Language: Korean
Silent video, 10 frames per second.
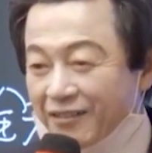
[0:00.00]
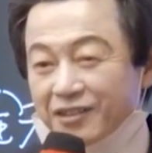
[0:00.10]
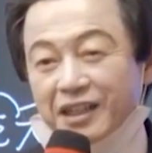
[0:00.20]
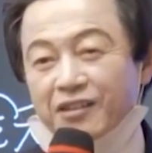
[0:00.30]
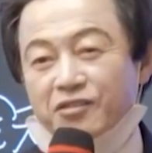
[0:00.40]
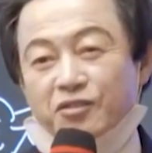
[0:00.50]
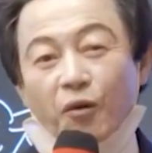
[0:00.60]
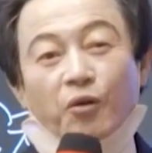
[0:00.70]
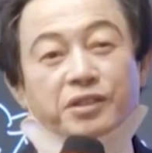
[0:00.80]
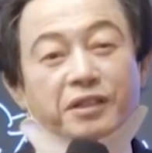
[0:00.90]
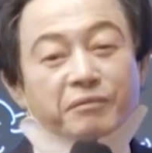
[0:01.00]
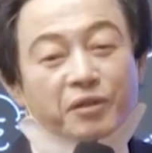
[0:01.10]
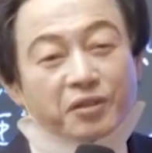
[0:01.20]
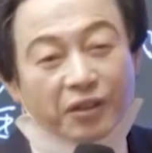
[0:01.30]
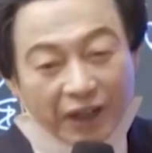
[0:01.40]
그중에
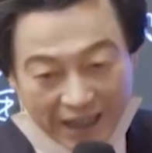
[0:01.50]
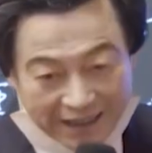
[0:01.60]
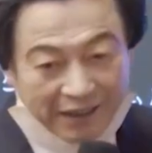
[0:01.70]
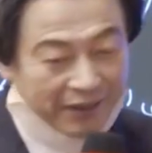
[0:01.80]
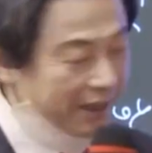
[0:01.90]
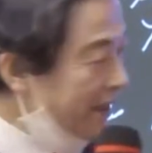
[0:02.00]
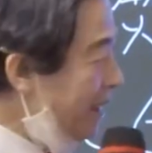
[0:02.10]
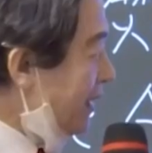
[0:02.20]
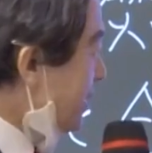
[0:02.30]
소승불교와 같단 말이야.